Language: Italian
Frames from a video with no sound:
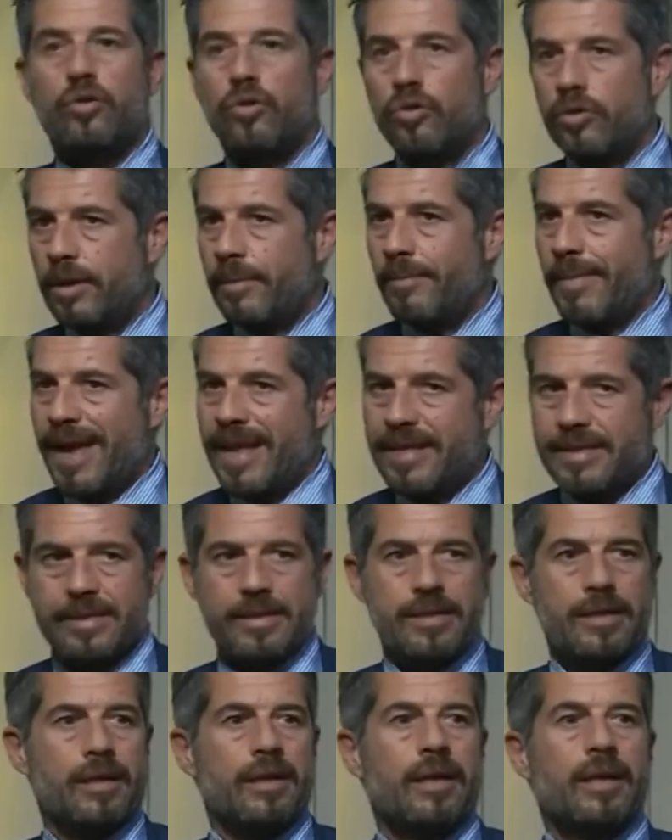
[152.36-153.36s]
con i
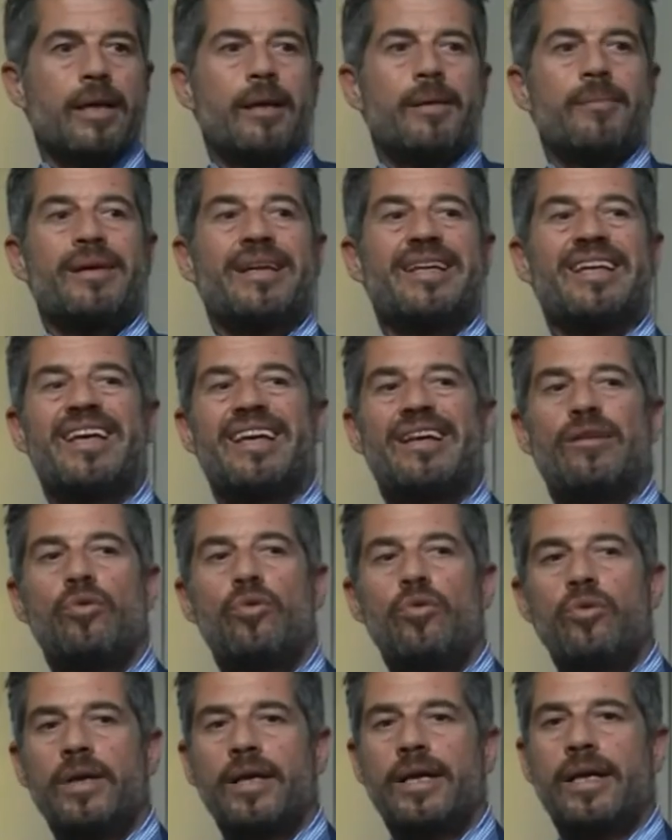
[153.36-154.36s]
mezzi, perché
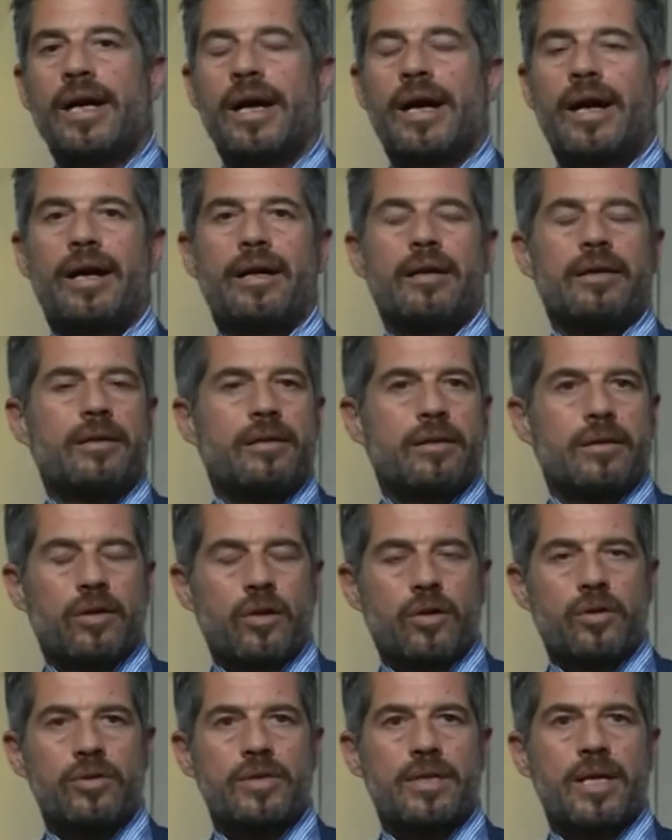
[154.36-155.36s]
l'unica eh,
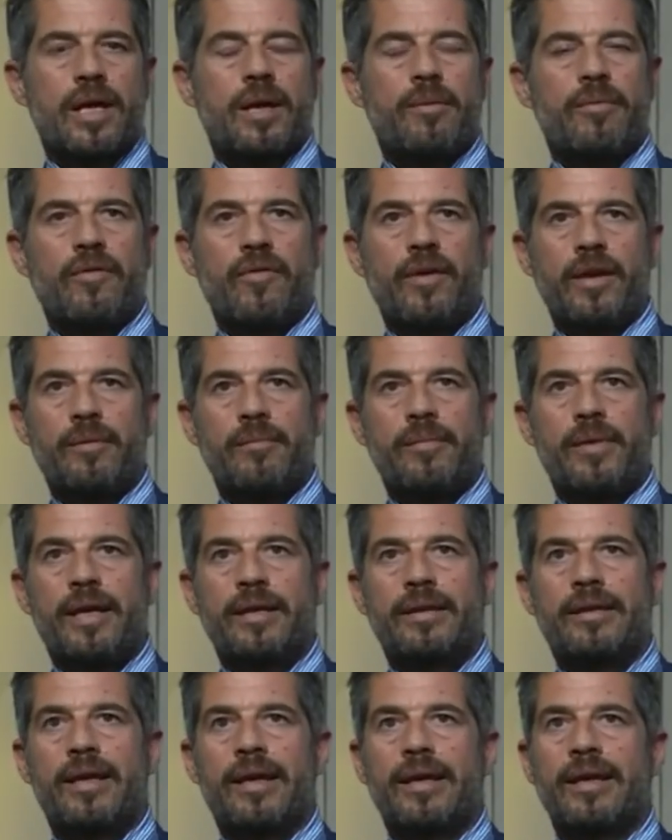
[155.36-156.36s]
cosa che mi viene in
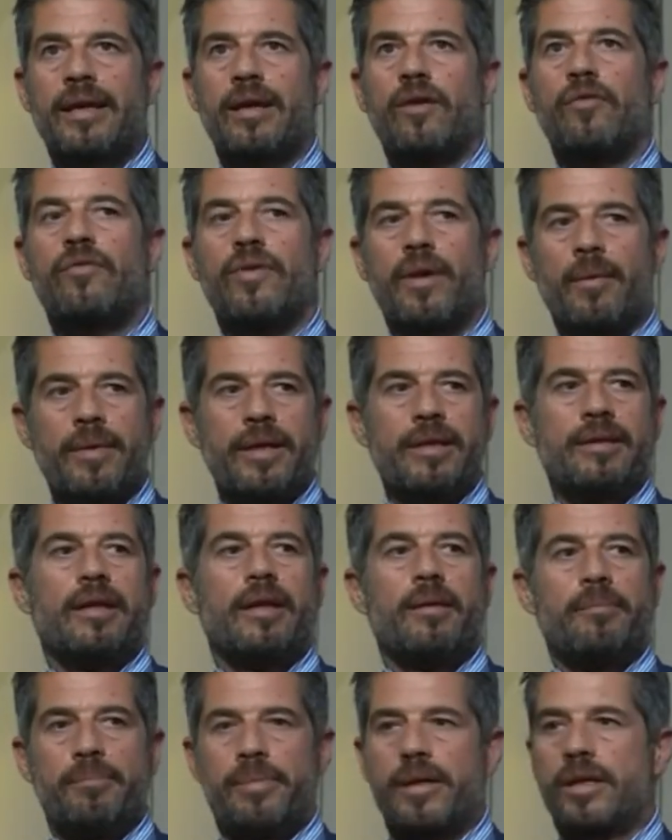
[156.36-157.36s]
mente è che ovviamente
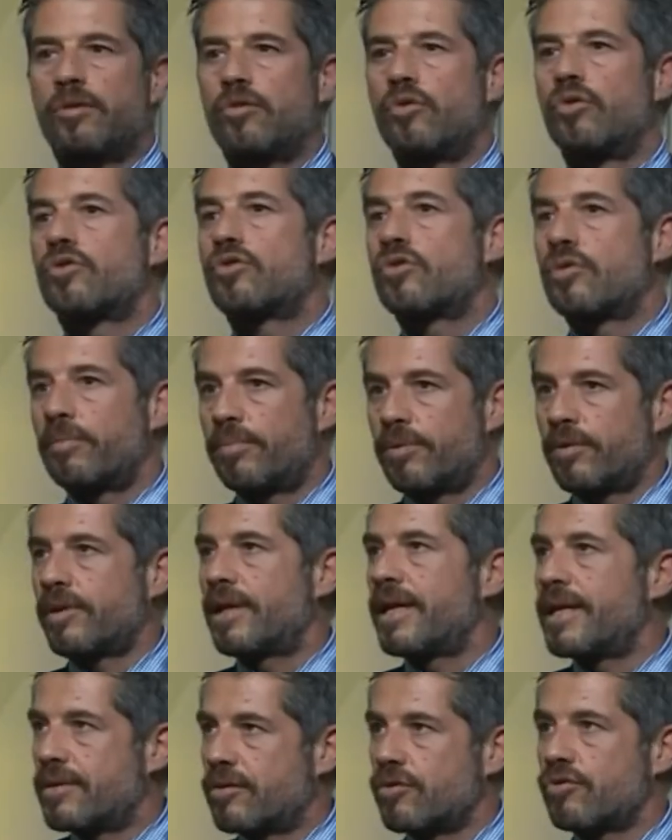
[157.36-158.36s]
il percorso, il
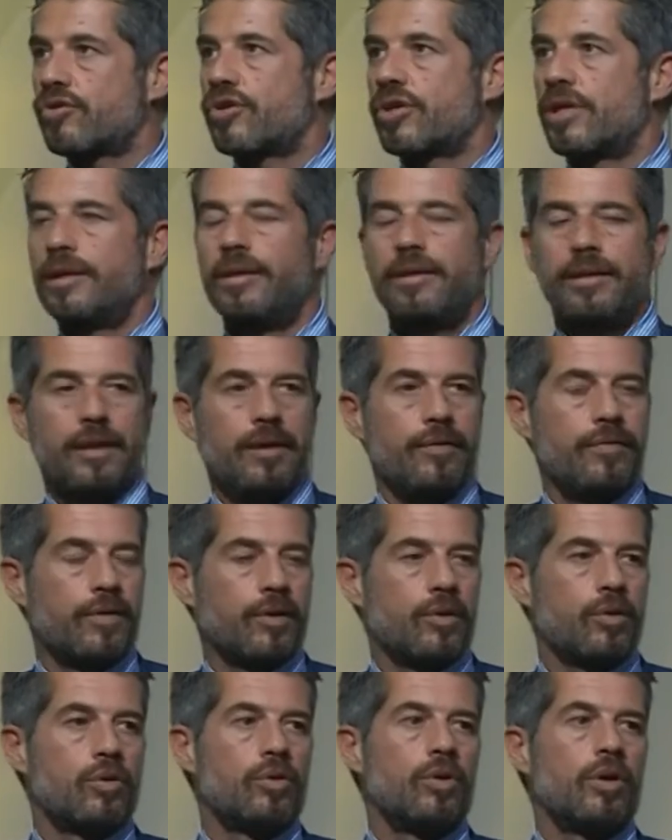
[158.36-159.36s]
progresso
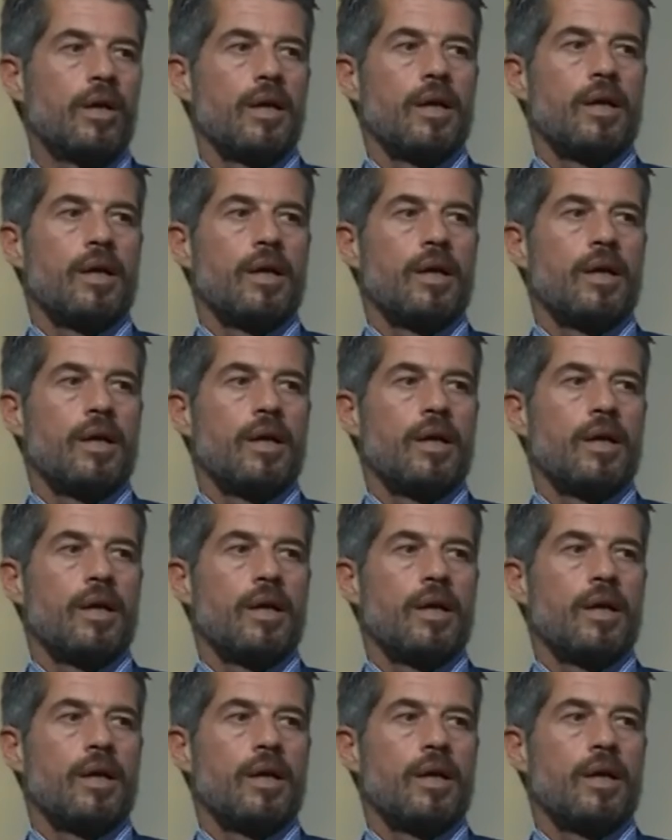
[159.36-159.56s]
scientifico